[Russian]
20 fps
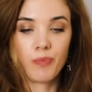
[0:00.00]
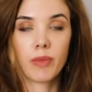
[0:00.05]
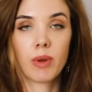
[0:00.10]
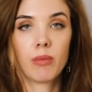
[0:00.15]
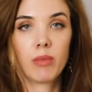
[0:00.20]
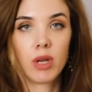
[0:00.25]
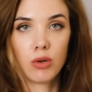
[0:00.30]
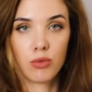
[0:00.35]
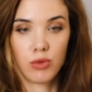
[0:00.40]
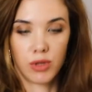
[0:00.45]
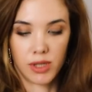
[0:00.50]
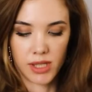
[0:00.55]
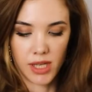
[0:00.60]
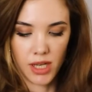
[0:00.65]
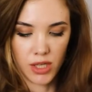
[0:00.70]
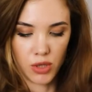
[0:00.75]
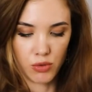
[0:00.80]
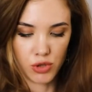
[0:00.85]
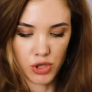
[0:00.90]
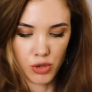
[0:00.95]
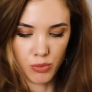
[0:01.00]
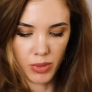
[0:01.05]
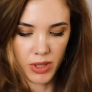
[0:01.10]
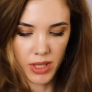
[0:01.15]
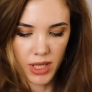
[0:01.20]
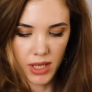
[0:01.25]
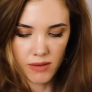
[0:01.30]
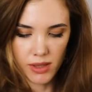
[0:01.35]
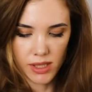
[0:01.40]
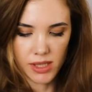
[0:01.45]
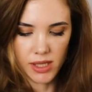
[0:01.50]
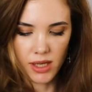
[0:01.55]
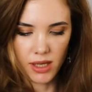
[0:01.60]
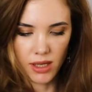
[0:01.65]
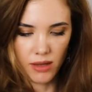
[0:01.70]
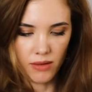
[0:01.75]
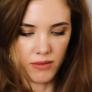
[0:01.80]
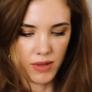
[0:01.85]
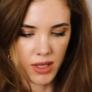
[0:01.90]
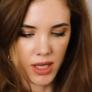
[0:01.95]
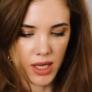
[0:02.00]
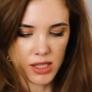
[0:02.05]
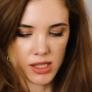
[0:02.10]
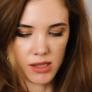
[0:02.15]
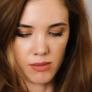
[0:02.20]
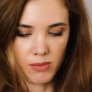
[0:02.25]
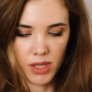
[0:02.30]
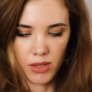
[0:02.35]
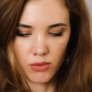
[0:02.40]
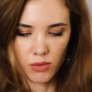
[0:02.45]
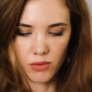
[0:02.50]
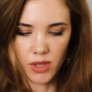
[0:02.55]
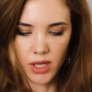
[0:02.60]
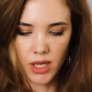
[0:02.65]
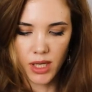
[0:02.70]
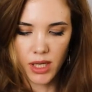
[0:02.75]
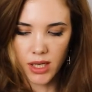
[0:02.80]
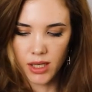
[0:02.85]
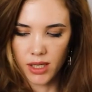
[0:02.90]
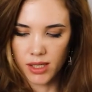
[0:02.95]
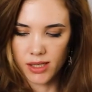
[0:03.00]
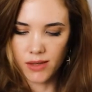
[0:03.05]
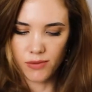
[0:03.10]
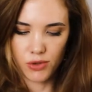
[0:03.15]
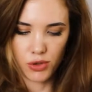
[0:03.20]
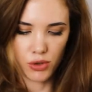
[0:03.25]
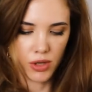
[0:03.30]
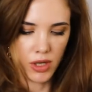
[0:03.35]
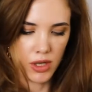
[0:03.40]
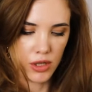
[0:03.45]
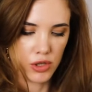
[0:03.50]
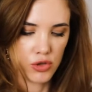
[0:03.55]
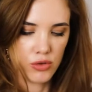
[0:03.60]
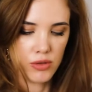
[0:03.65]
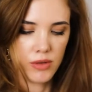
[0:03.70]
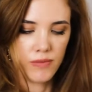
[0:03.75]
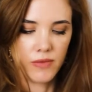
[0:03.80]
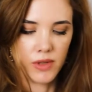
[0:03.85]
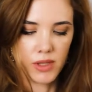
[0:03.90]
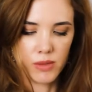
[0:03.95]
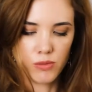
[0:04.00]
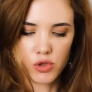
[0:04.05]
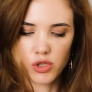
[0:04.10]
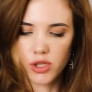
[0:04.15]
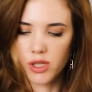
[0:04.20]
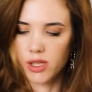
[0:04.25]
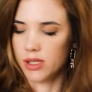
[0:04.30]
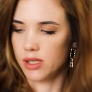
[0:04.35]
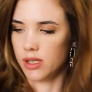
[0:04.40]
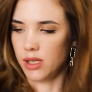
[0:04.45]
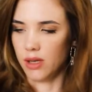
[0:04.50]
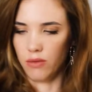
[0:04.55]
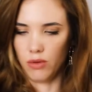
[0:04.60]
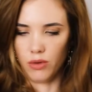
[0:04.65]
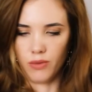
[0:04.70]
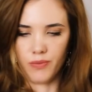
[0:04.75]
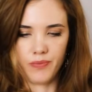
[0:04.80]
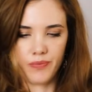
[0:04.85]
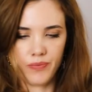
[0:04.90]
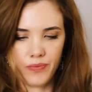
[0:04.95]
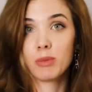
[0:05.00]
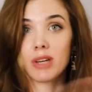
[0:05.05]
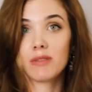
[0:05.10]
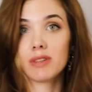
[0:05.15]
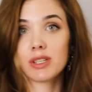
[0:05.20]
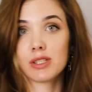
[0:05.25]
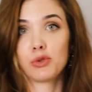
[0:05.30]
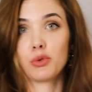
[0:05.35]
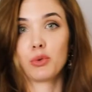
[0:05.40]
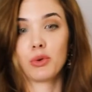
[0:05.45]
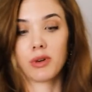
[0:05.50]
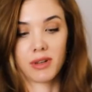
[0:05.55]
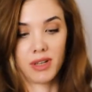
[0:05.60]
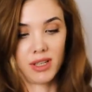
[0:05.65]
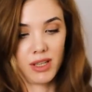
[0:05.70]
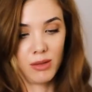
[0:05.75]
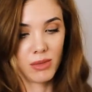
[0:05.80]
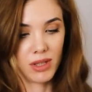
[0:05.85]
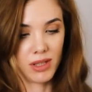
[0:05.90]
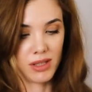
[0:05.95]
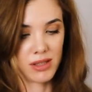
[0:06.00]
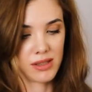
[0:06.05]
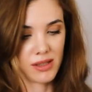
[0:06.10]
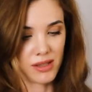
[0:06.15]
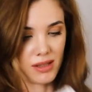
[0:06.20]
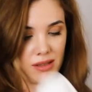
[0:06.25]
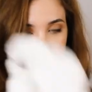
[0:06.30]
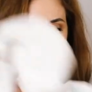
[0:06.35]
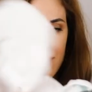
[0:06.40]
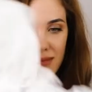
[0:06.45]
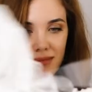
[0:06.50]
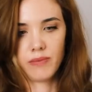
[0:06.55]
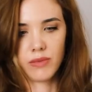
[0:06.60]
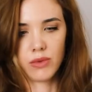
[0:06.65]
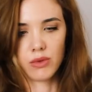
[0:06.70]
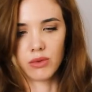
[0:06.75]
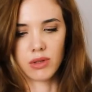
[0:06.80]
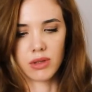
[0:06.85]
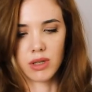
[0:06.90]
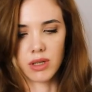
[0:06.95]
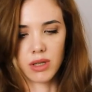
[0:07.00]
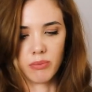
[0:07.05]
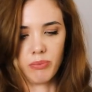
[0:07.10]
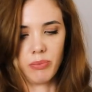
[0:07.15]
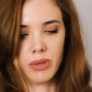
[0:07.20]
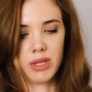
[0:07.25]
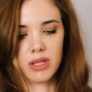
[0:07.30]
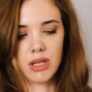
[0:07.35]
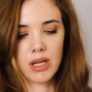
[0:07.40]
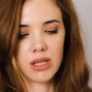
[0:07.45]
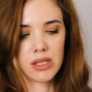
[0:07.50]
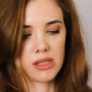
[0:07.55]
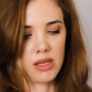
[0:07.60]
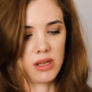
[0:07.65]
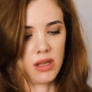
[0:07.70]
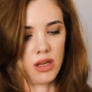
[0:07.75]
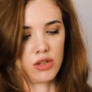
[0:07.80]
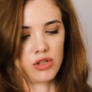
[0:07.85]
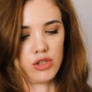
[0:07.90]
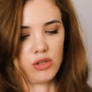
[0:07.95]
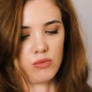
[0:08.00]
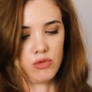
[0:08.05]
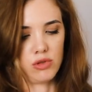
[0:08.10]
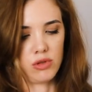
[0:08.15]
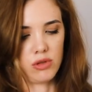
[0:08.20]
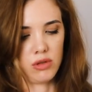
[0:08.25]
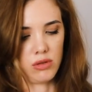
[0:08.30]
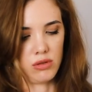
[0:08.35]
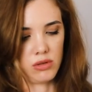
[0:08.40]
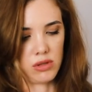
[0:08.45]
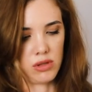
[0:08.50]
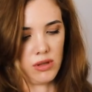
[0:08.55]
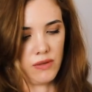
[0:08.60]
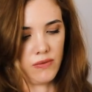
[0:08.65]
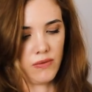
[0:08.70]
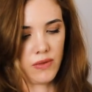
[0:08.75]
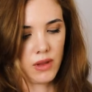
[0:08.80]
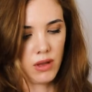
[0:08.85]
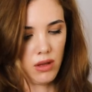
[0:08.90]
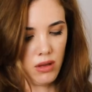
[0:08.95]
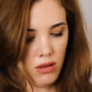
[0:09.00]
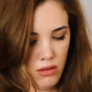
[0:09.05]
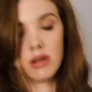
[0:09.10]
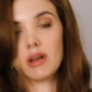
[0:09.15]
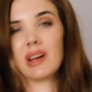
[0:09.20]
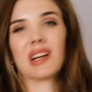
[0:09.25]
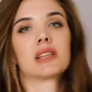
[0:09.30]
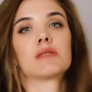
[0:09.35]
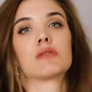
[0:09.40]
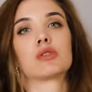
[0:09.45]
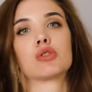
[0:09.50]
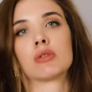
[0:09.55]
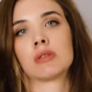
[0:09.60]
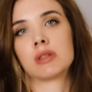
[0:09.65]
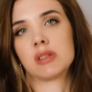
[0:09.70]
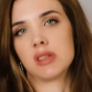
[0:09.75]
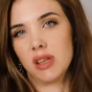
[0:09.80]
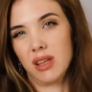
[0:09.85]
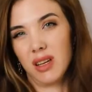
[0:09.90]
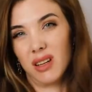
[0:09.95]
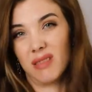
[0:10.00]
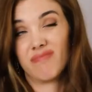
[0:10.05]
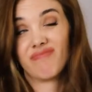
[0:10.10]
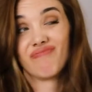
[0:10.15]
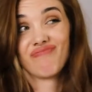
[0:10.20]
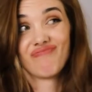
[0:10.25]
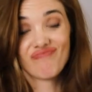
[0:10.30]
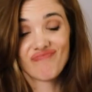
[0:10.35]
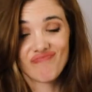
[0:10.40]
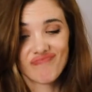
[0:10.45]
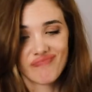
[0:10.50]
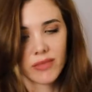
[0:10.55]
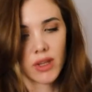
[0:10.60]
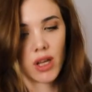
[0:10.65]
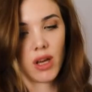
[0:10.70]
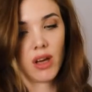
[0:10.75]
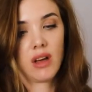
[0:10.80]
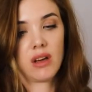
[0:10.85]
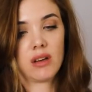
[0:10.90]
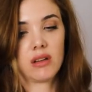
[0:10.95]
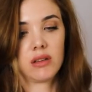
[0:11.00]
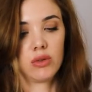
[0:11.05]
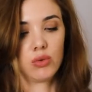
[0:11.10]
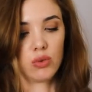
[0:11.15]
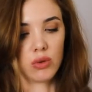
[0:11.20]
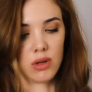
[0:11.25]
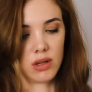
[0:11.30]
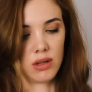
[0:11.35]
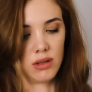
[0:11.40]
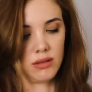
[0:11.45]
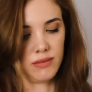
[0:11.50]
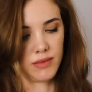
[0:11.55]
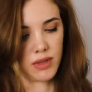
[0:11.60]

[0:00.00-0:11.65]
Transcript: Мне он на сайте очень понравился, и я себе его, если все хорошо, возможно, оставлю. У меня восторг, они молодцы. Ну, придраться не к чему, серьезно. Разве что к цене. Дорого.